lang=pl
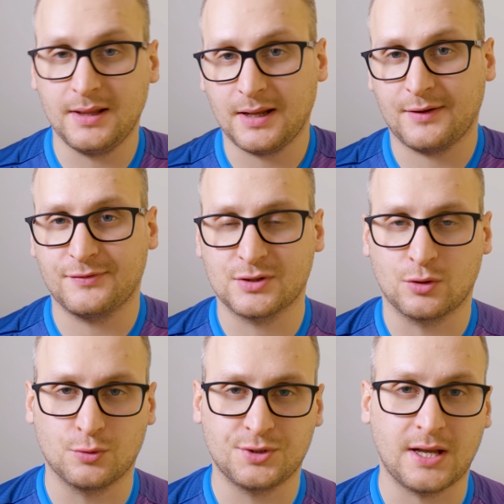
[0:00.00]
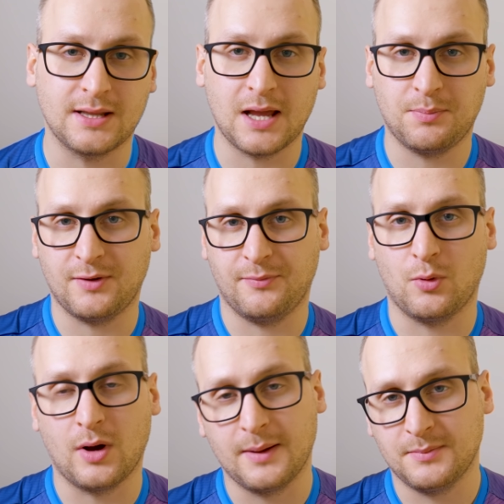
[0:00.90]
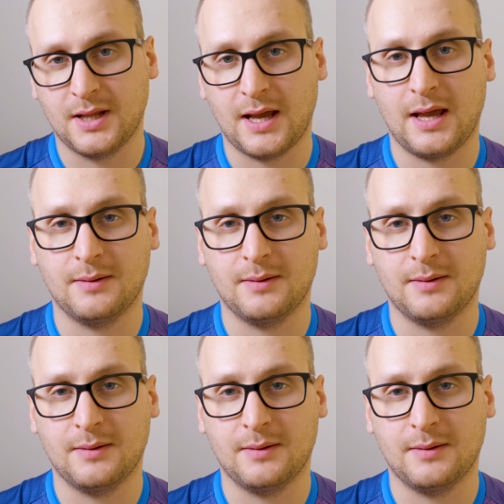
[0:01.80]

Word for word: I tak w skrócie, najpierw było AMD,